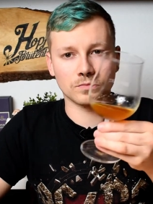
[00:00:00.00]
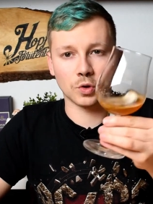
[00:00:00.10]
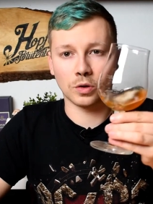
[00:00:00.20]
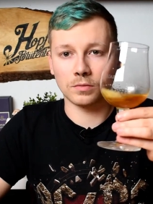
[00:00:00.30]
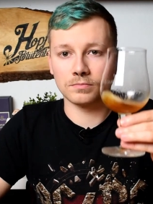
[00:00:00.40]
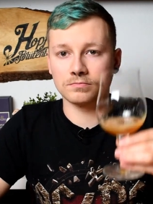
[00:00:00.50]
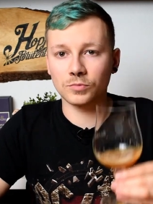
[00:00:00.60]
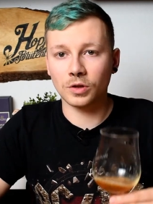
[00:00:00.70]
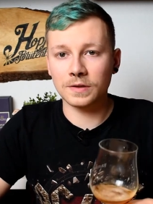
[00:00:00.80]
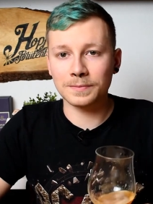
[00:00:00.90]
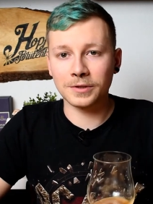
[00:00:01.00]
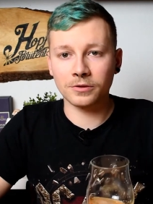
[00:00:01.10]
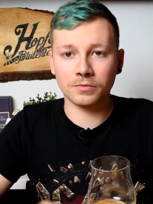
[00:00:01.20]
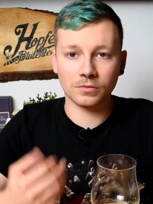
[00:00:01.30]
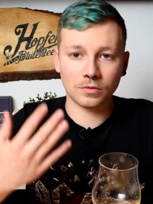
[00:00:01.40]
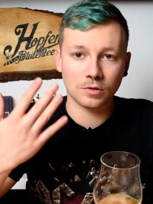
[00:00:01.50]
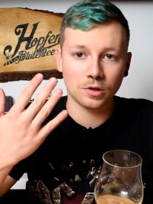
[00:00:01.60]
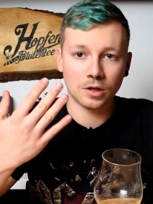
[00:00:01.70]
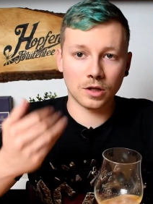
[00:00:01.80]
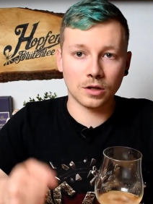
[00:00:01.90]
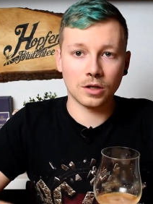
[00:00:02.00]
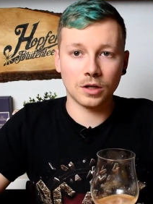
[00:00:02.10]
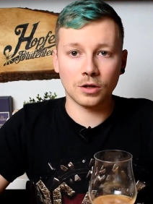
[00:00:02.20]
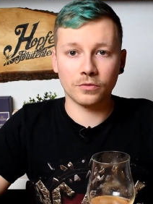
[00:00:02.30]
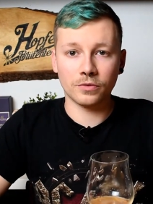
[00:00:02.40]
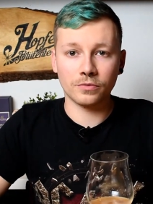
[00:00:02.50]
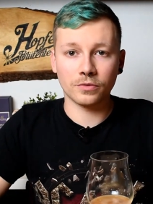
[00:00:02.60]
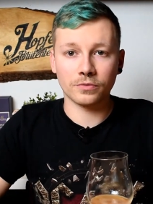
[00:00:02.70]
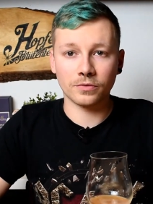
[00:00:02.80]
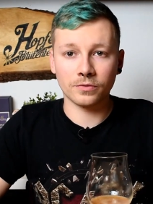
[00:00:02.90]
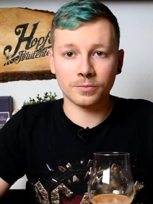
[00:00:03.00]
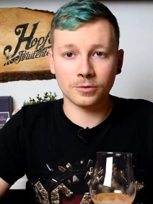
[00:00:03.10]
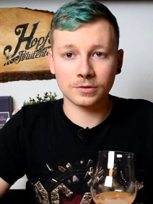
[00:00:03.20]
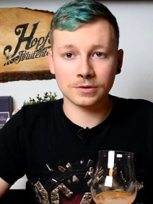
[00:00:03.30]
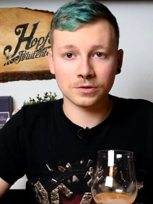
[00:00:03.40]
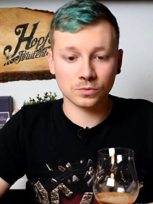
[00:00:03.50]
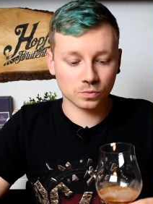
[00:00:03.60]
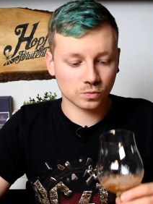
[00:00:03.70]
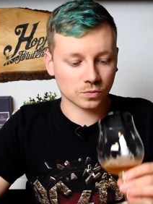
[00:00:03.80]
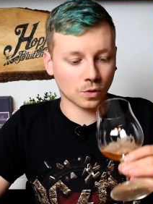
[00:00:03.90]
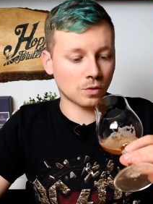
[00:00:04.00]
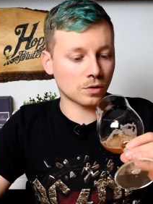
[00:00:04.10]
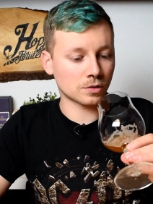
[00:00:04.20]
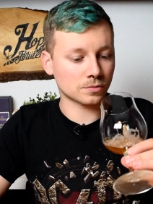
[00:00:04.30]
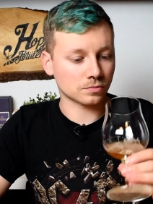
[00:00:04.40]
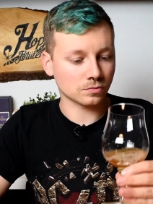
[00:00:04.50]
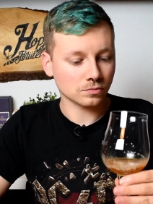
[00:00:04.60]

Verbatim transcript: ja, tolles Bier, 5 von 5 Punkten. Und